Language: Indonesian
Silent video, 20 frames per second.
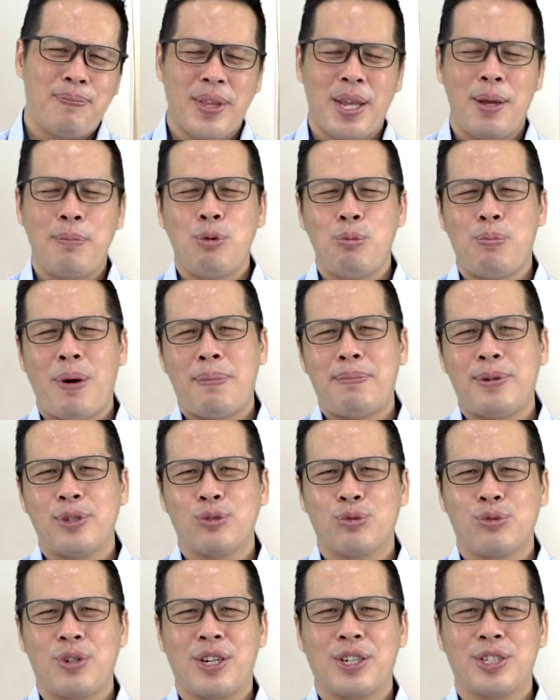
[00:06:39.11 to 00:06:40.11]
ibu bapak
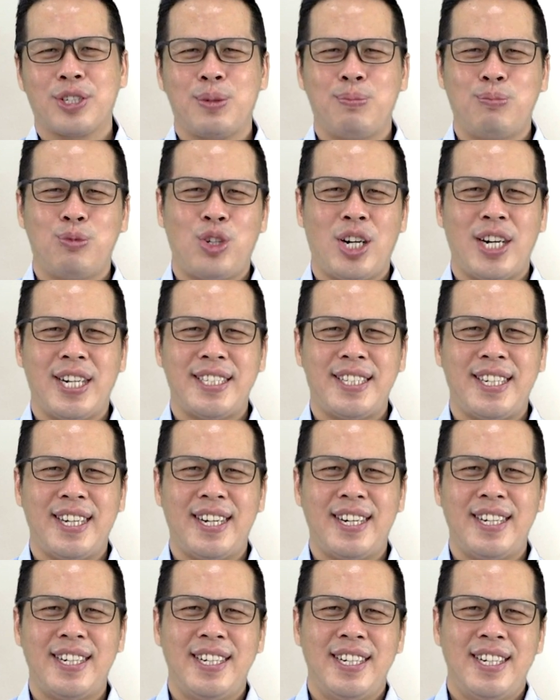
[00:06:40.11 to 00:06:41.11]
saudara
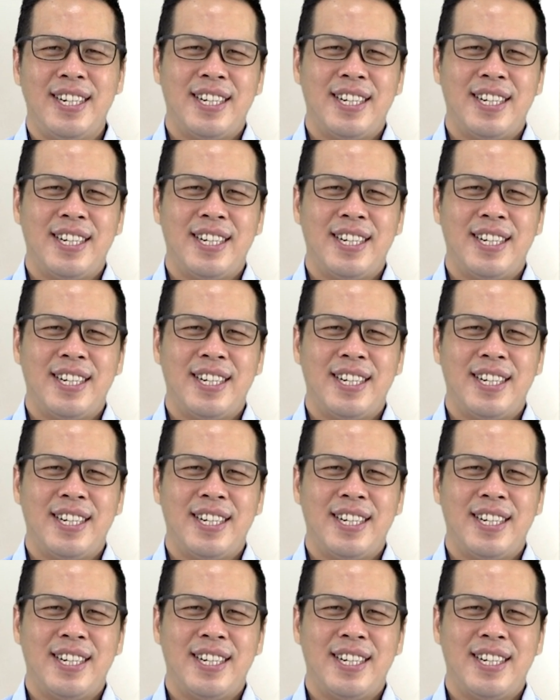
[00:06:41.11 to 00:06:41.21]
semuanya